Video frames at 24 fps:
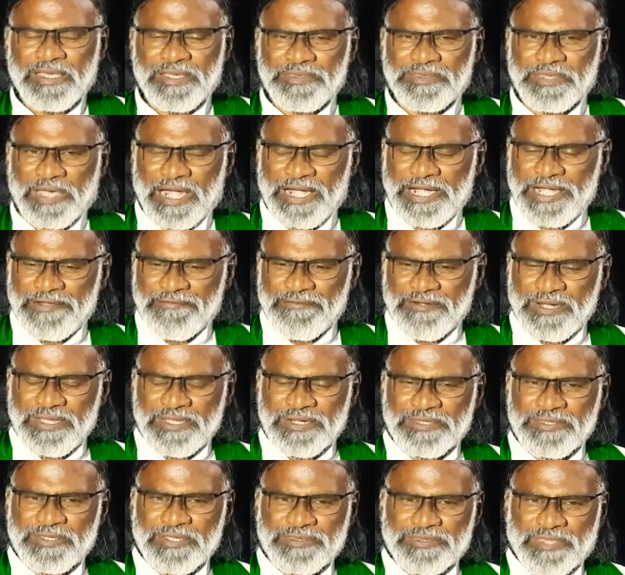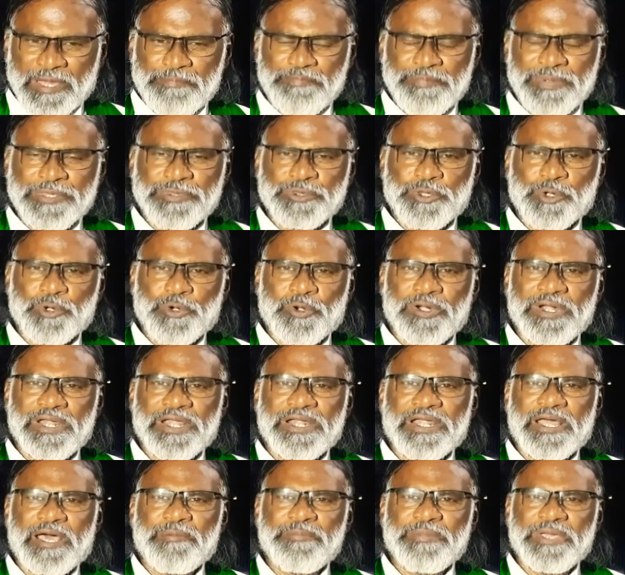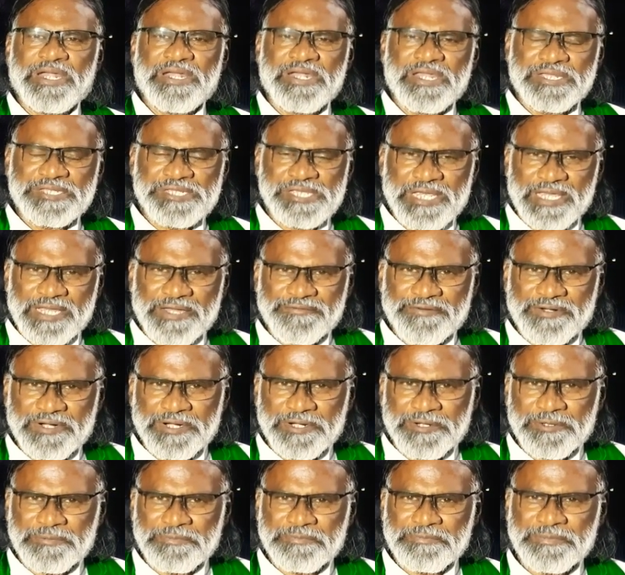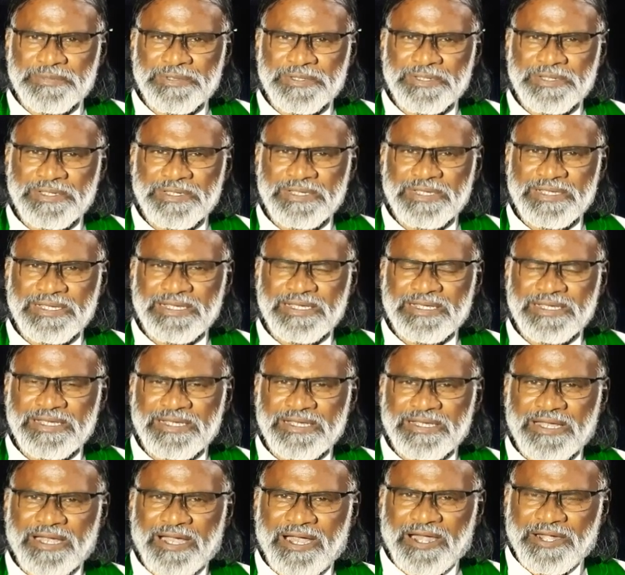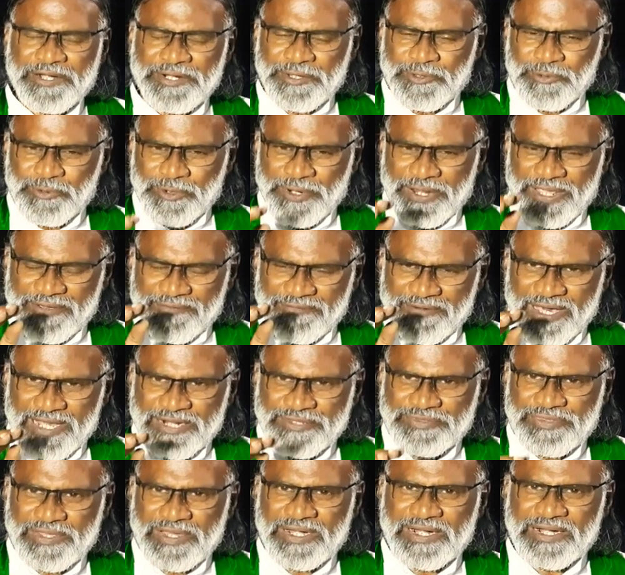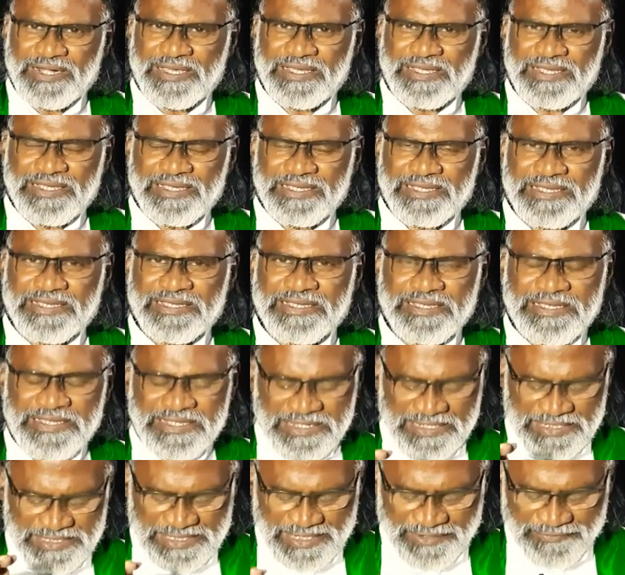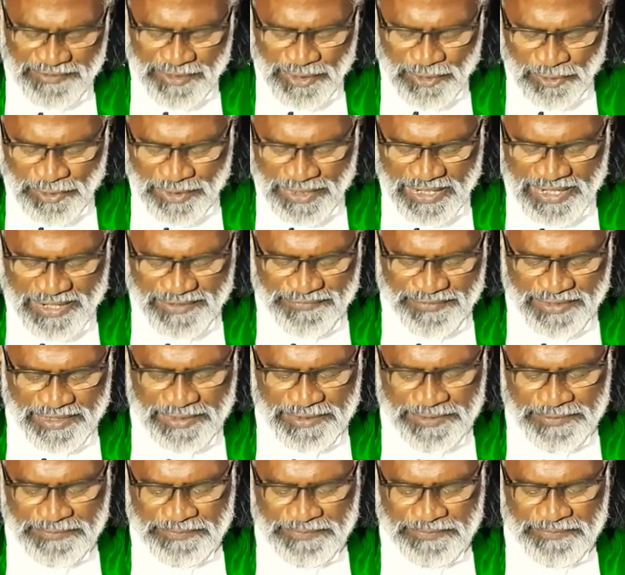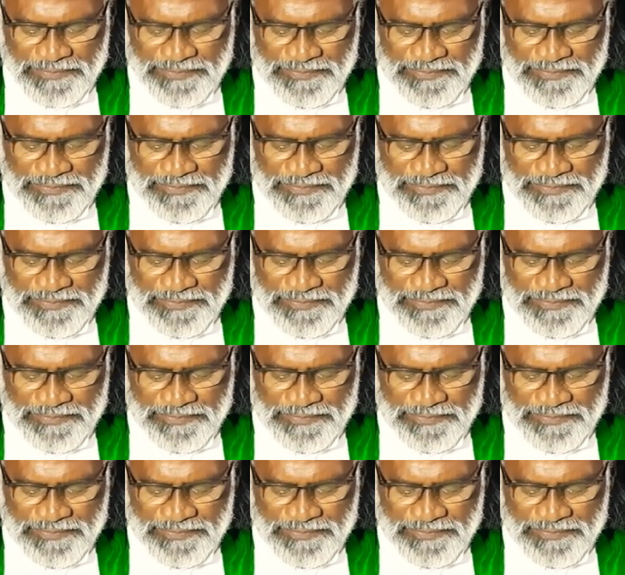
இந்த அழிவிலிருந்து தப்பித்து கொள்ள நாம் என்ன செய்ய வேண்டும் ஆண்டவருடைய வார்த்தைகளுக்கு செவி கொடுக்க வேண்டும்